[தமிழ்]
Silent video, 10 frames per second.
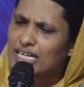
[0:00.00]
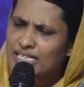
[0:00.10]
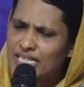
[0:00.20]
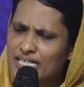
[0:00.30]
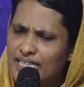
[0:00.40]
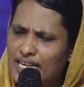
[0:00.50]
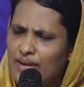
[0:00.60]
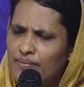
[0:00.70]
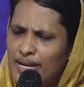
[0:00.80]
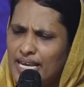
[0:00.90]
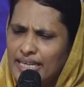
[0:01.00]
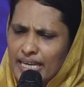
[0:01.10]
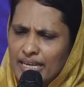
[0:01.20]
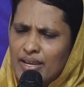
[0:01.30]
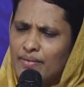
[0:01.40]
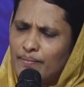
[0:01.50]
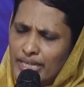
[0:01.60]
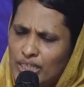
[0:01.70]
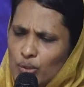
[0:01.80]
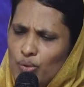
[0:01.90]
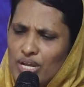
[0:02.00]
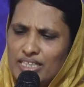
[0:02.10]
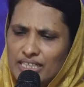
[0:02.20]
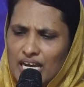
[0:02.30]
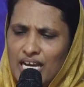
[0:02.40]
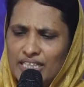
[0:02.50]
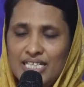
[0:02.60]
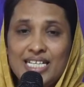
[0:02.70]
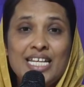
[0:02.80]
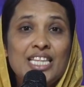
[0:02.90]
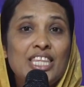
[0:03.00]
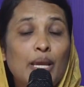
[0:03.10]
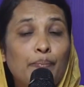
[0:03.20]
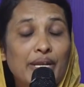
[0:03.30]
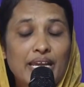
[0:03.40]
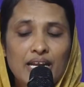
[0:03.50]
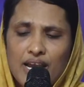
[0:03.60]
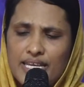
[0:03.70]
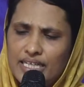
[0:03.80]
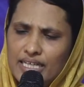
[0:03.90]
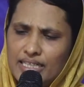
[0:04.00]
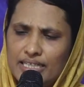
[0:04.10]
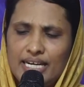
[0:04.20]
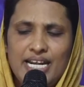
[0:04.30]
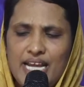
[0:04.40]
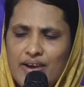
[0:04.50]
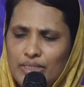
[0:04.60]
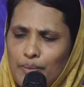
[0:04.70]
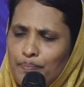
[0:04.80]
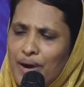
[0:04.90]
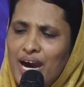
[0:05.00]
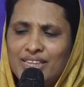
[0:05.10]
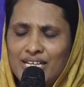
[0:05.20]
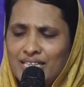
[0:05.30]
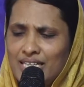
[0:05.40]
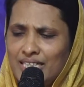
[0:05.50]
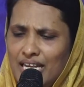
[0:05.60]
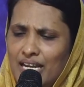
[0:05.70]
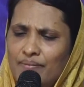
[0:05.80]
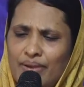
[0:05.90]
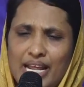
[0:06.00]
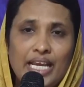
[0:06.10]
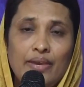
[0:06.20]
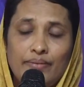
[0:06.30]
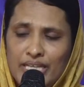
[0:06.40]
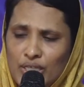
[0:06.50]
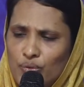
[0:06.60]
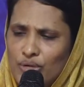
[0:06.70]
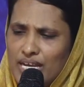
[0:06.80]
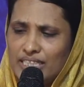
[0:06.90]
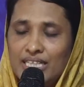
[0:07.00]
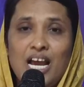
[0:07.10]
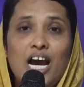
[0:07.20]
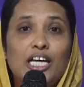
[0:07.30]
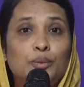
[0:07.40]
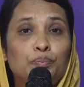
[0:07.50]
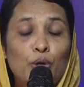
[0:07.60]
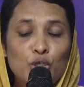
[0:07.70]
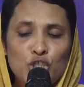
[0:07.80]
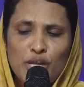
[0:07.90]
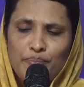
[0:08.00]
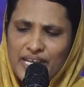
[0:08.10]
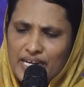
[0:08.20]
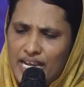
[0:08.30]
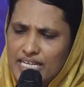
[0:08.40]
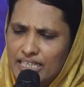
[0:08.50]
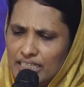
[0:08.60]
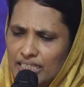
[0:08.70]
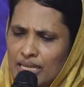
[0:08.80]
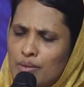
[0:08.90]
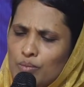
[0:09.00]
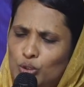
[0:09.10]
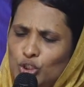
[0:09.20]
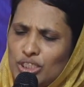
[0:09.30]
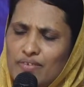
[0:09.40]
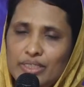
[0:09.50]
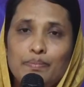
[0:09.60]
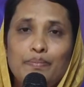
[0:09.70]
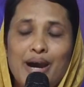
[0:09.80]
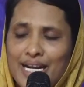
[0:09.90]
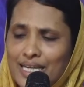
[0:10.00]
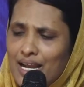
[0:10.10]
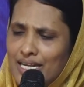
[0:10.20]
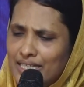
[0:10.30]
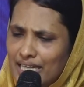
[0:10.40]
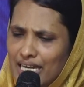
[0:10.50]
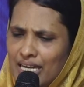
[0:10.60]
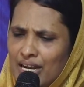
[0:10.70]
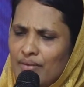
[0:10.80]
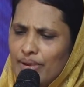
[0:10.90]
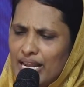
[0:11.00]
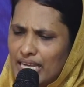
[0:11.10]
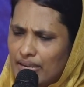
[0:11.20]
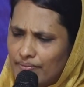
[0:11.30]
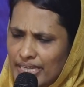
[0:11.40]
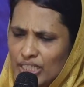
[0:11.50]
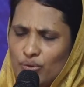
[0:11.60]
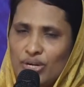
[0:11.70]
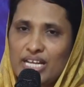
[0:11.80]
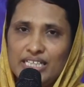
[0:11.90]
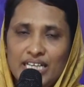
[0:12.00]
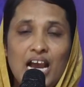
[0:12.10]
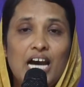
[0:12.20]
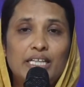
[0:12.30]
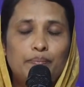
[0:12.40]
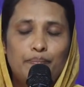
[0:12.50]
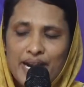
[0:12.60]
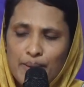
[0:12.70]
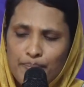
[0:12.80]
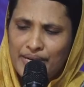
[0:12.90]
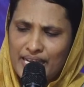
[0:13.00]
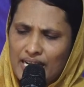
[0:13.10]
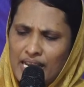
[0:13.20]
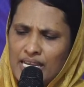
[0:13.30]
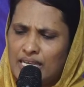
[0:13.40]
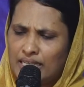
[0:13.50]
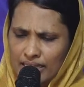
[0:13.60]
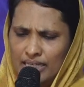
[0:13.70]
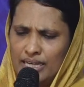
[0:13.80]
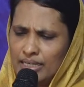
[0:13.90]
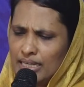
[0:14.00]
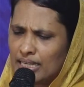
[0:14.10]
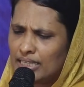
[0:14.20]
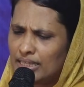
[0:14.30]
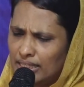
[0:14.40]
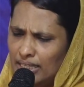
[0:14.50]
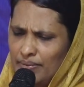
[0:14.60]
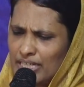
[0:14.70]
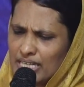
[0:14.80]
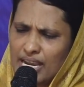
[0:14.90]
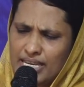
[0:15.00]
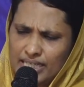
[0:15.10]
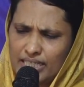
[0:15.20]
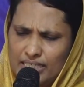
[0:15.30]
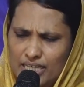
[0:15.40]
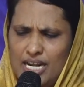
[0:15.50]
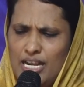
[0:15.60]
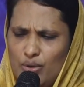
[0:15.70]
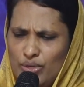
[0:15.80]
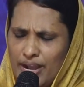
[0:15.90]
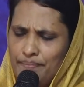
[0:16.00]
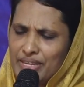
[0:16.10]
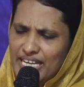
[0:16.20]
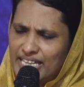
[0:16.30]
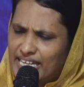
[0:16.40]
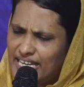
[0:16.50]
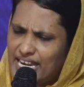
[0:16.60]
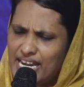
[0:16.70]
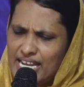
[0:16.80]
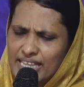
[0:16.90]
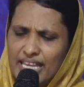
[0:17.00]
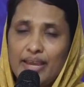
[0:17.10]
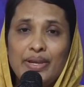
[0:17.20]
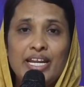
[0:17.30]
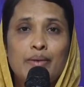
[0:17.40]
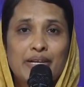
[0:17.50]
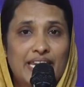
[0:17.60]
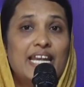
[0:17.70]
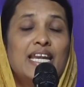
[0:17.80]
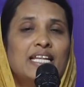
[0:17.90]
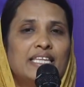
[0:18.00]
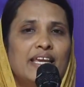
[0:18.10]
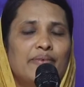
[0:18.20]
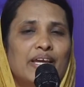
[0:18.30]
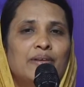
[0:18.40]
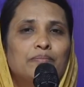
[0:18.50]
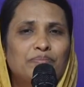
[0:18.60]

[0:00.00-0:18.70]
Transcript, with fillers: கட்டிலின் கீழ் விளக்கை வைக்கக்கூடாது அது நித்திரை பிரியராய் இருக்கிறது ரெண்டாவது பாத்திரத்தின் கீழ் விளக்கை வைக்கக்கூடாது அது போஜன பிரியராய் இருக்கிறது மூன்றாவது மரக்காலின் கீழ் விளக்கை வைக்கக்கூடாது அது பிரியராய் என்கிற தீவெட்டியாய் இருக்கிறது அலையிலூயா இந்த எண்ணெய் தேவை நமக்கு என்ன தேவை